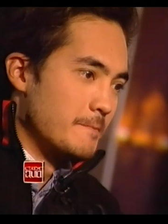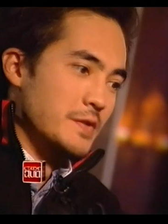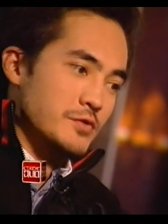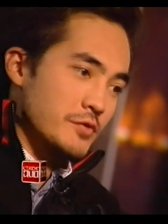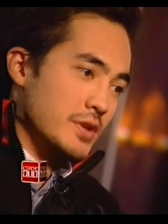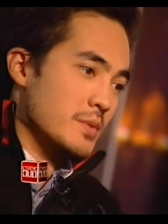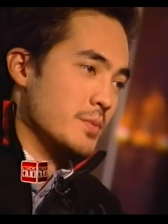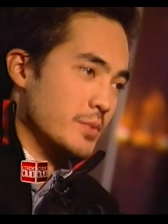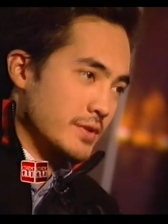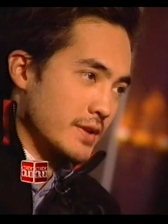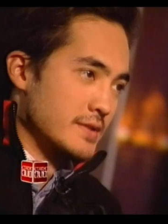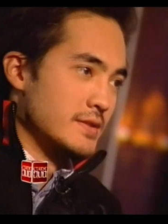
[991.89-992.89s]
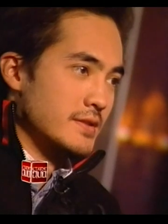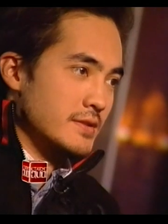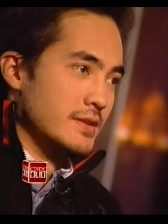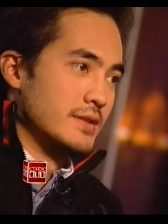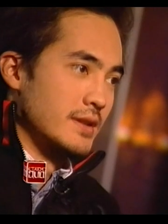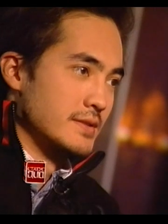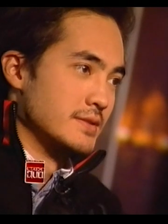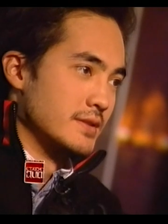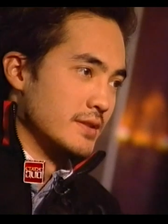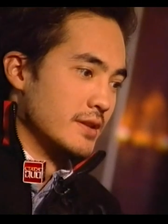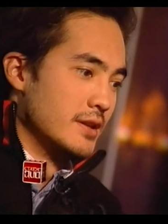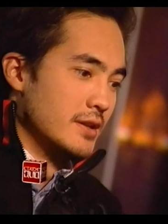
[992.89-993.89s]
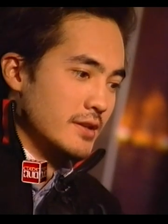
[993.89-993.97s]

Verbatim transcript: и все время пытаться идти на кастинги.